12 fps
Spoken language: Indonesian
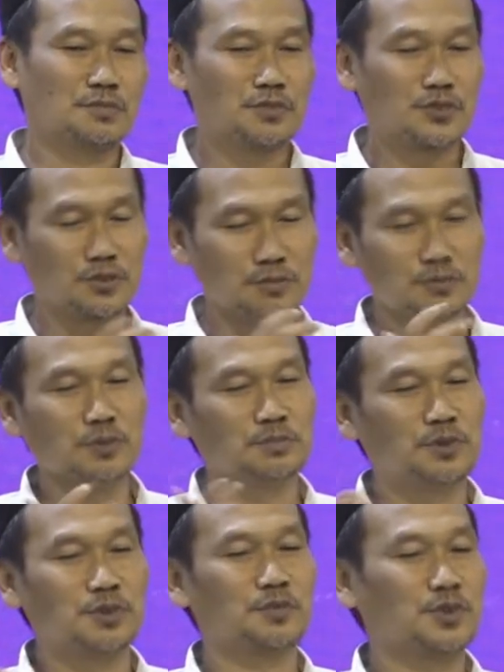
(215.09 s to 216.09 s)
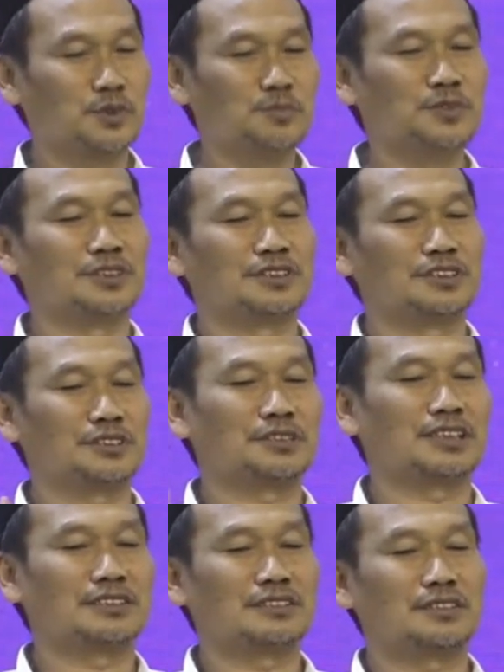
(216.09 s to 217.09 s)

sumum bukmun umyun. Itu kan